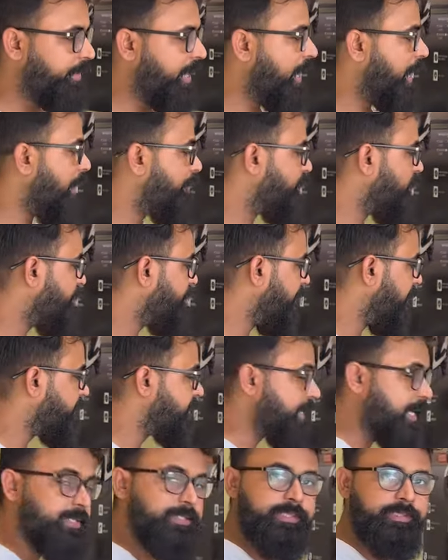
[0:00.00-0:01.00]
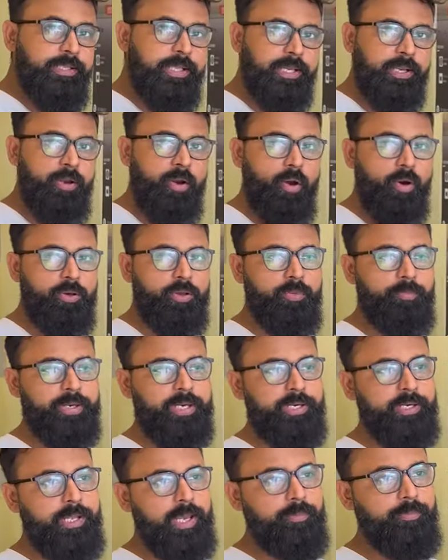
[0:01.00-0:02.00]
में आपको फ्रेंचाइजी दे रहे हैं ऑल ओवर
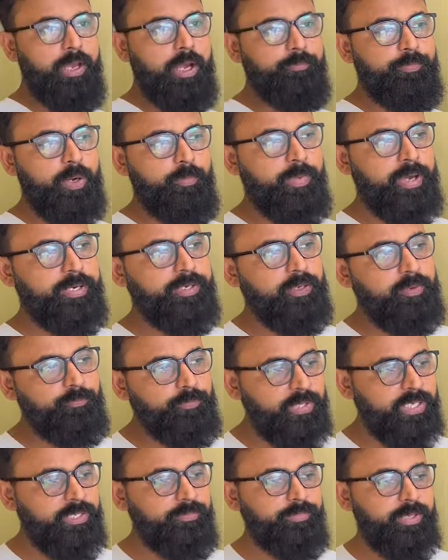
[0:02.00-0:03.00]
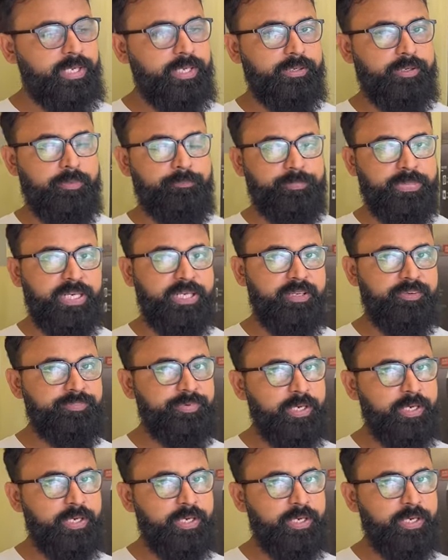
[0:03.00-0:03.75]
इंडिया में आप हमारी कंपनी में कंपनी की